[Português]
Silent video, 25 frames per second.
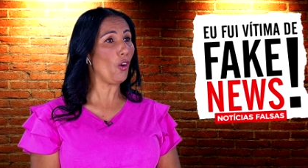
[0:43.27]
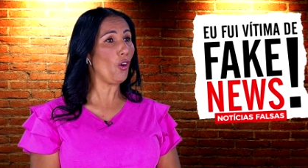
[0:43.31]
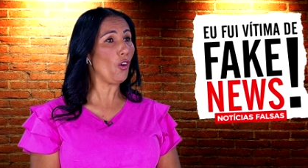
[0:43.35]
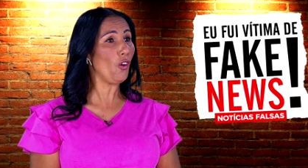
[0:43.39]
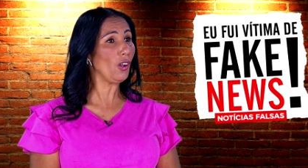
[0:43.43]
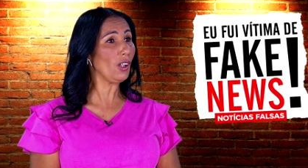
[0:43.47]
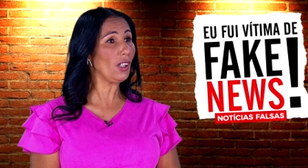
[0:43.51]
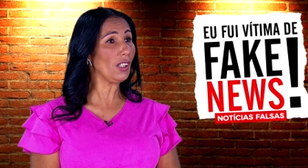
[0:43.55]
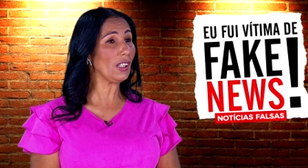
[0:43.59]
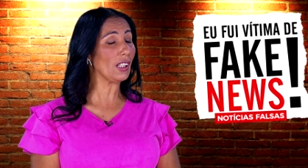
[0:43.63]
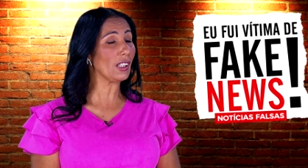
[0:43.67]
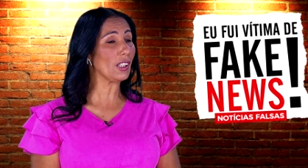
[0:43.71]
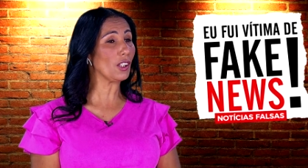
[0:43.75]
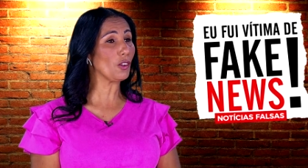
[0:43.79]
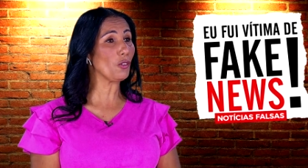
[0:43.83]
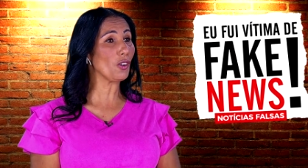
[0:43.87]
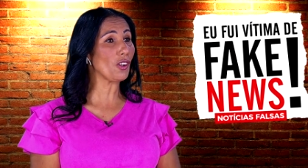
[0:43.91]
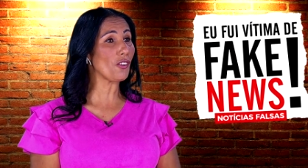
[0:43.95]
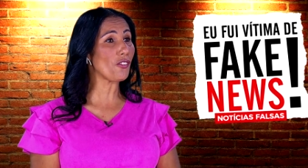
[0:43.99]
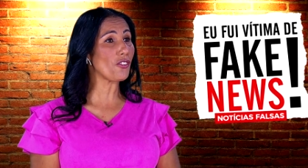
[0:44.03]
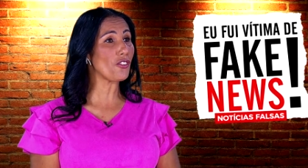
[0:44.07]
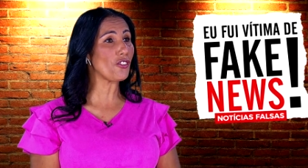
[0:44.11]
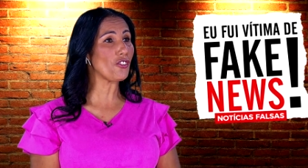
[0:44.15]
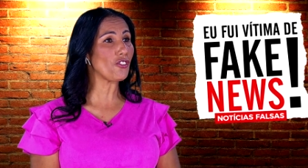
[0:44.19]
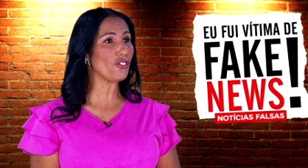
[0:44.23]
Olha, eu
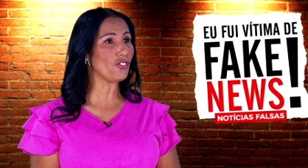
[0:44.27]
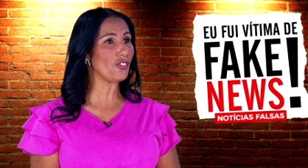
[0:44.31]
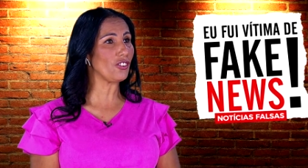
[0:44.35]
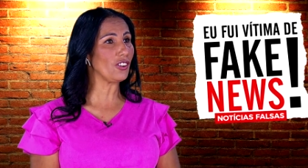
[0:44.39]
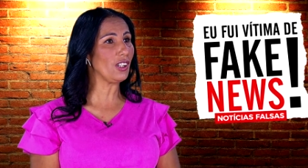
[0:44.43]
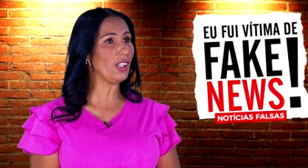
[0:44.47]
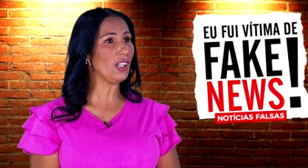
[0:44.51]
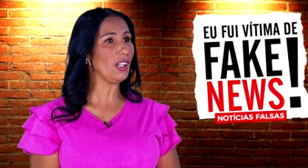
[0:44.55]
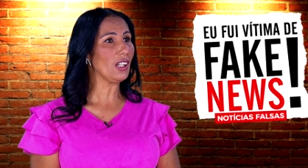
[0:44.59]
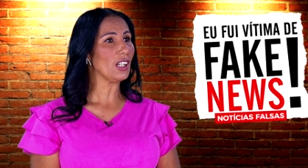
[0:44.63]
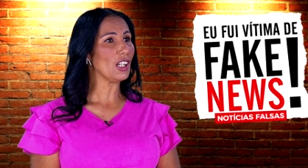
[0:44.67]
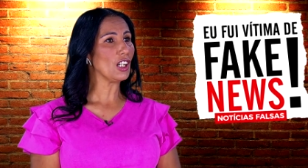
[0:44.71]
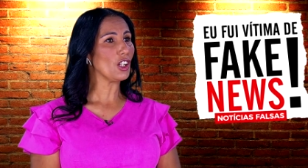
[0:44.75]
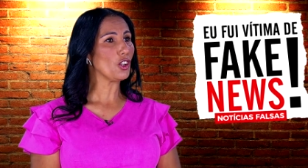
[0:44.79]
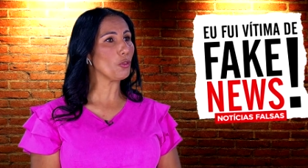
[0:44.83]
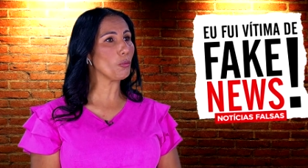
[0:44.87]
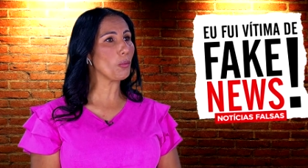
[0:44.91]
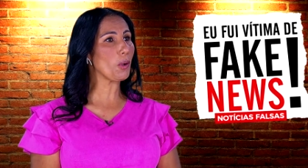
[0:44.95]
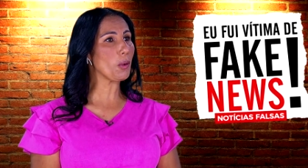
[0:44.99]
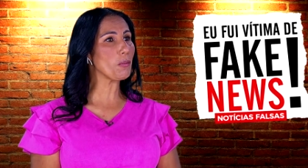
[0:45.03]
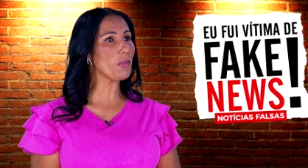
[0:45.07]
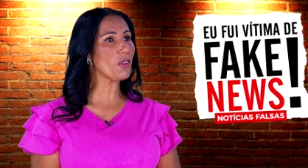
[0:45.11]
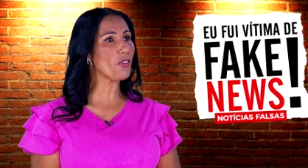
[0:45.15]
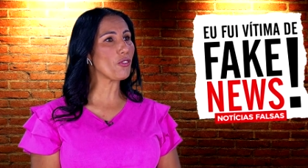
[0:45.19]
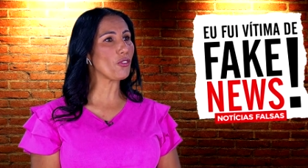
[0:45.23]
assisti
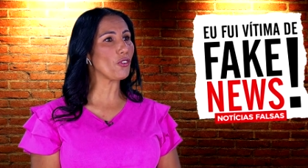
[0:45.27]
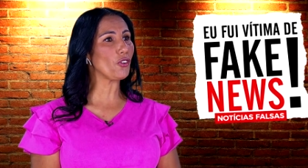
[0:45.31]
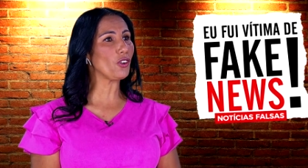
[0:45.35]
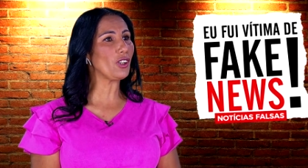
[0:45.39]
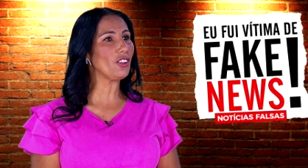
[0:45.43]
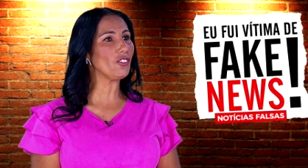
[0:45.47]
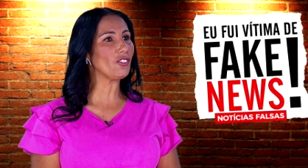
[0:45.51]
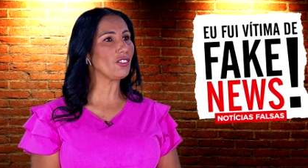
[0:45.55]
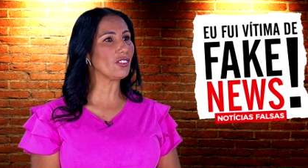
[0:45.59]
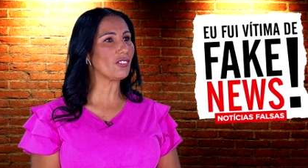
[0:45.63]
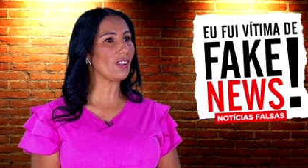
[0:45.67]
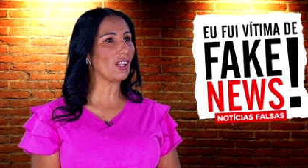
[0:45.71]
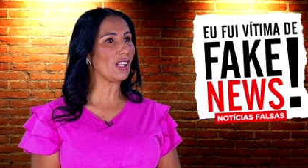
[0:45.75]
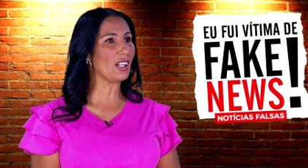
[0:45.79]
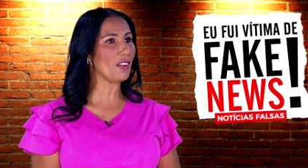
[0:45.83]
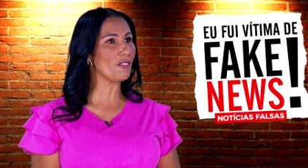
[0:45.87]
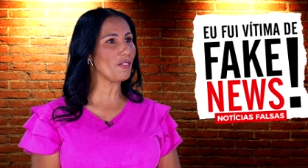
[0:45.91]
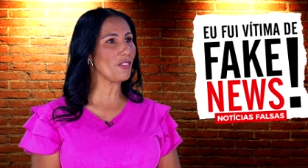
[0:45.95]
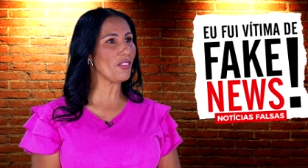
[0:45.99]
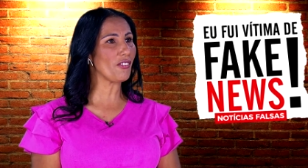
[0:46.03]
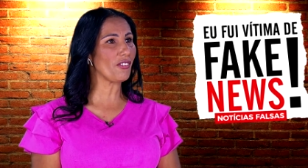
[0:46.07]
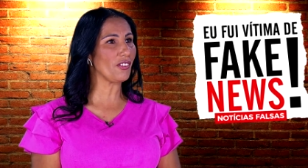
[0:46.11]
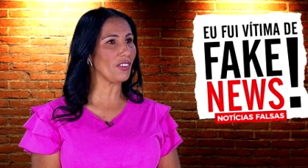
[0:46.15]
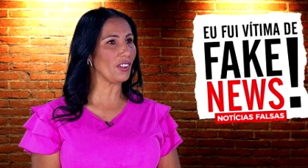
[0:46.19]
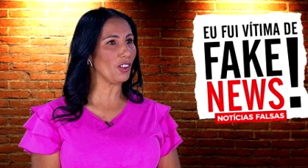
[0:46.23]
numa emissora de
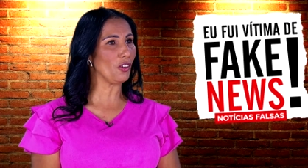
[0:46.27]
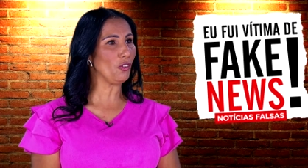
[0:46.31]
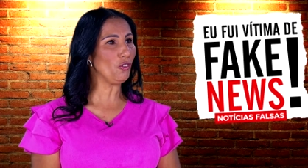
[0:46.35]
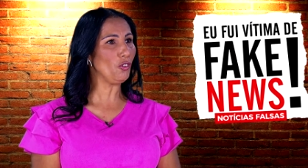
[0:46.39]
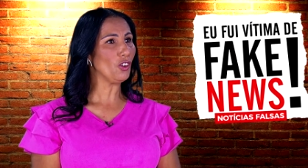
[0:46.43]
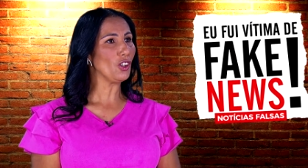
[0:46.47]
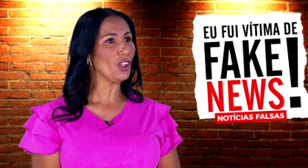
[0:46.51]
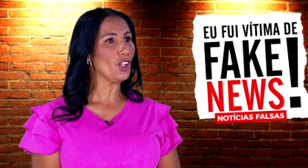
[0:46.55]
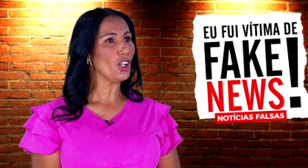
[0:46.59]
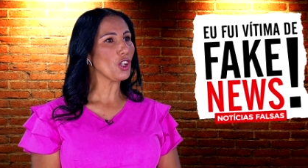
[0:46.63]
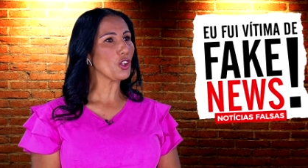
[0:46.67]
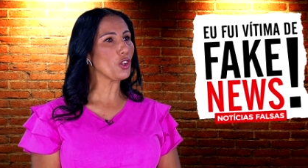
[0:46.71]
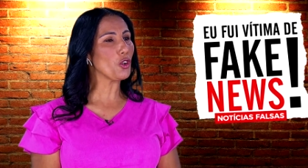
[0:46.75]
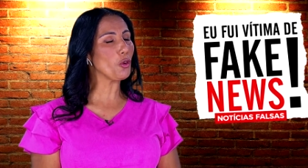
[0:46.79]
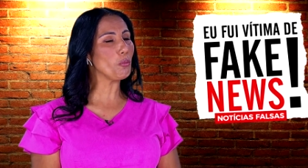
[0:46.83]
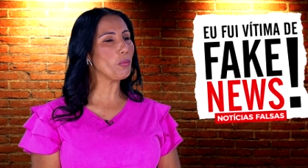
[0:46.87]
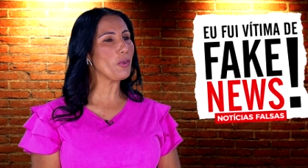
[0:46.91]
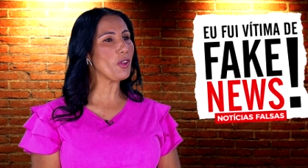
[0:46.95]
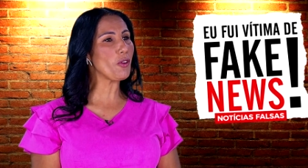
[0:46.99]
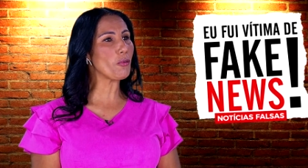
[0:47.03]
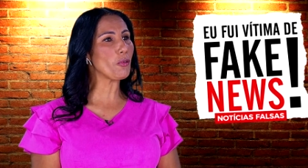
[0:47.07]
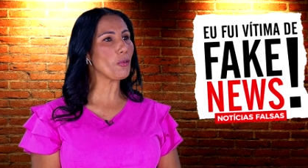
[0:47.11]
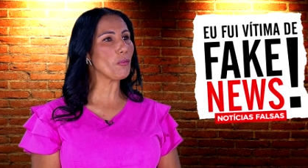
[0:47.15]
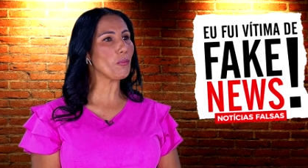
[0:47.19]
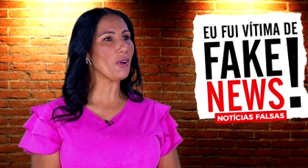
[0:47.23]
televisão que o
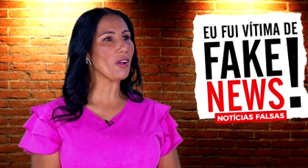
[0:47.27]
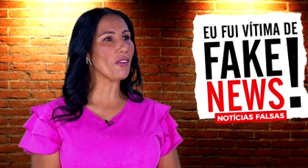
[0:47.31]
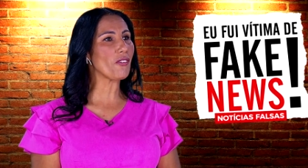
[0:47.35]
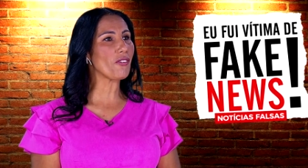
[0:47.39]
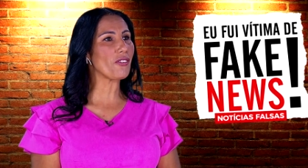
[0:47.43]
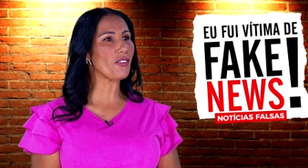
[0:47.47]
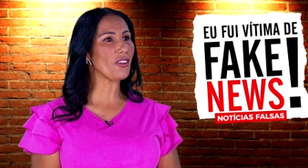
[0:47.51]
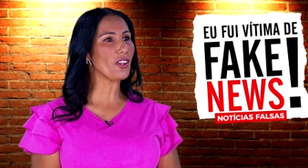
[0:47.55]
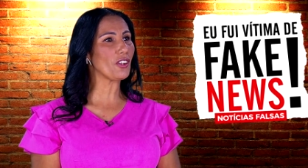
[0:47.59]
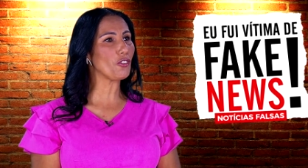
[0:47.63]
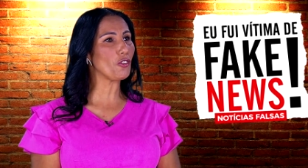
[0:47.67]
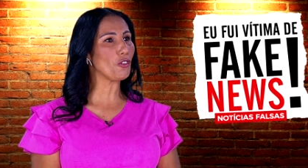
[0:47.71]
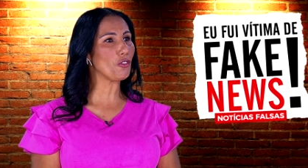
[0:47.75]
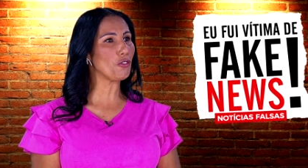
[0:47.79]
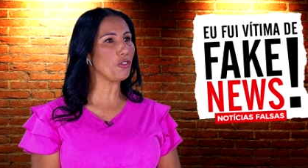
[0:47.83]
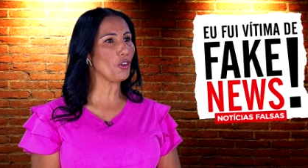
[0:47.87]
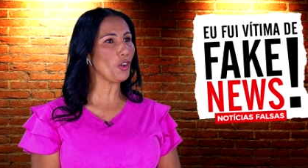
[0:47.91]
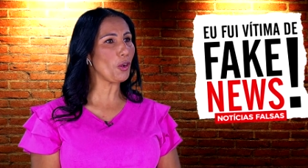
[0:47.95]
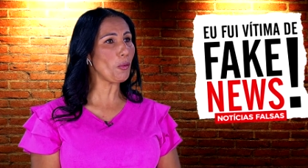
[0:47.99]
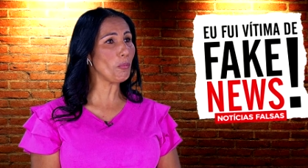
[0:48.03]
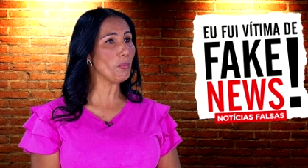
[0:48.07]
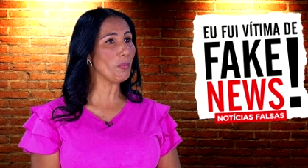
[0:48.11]
Bispo Macedo foi